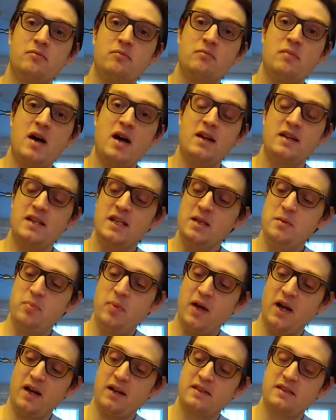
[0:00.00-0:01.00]
bah,
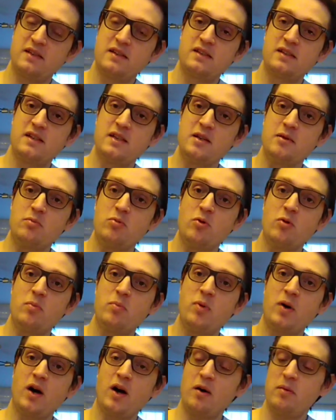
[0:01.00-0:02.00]
hyper accessible
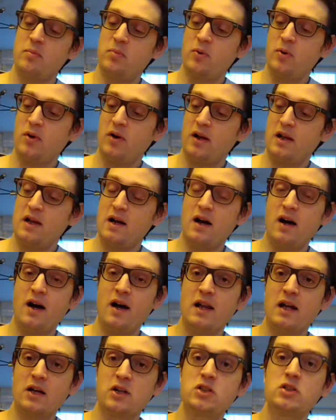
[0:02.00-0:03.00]
par rapport à
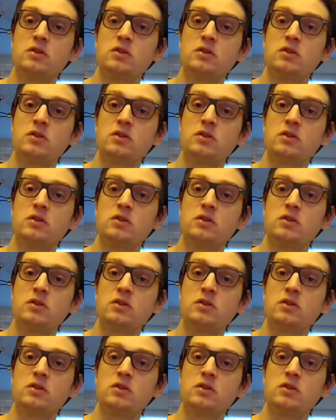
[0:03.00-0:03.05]
la,